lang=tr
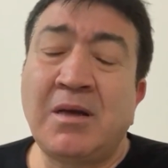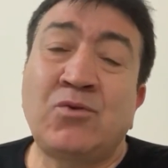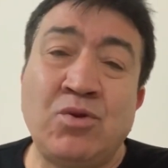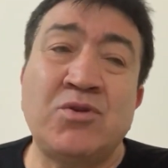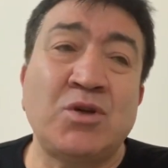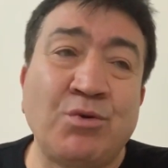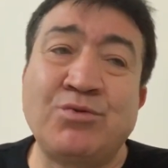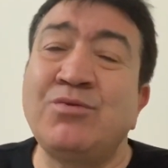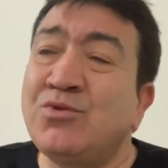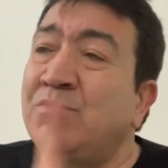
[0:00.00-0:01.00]
ya Türkçe
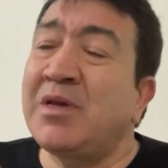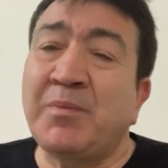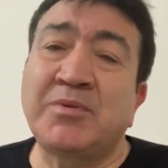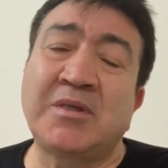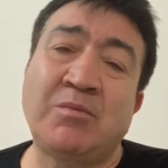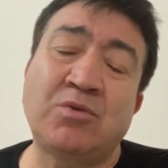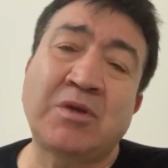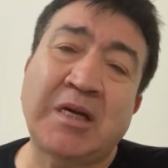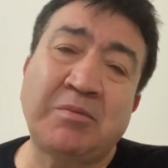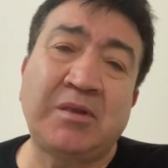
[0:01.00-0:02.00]
uzun cümle yapısına
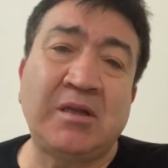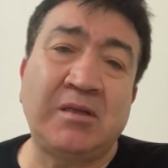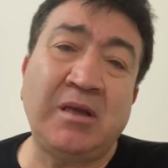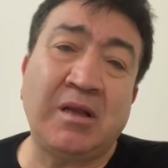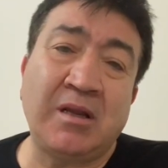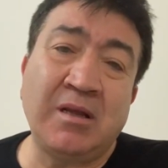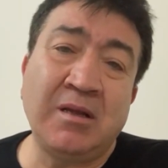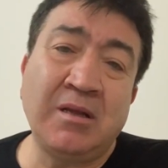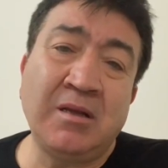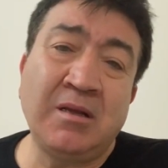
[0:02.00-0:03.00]
müsait bir dil değil.
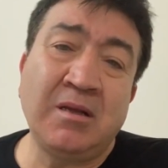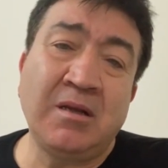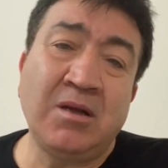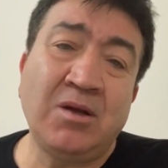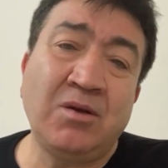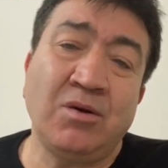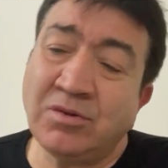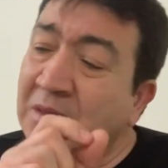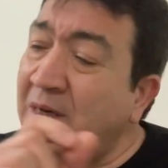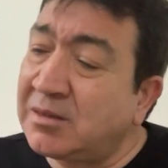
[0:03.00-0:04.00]

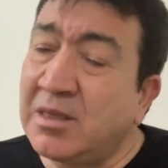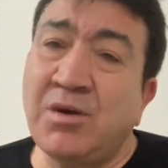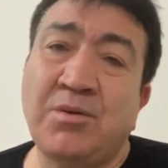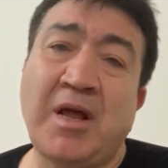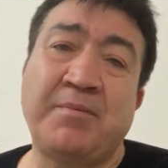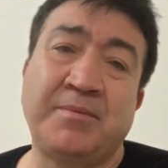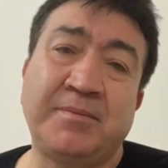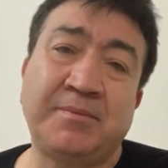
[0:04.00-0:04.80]
Özne nesne yüklem.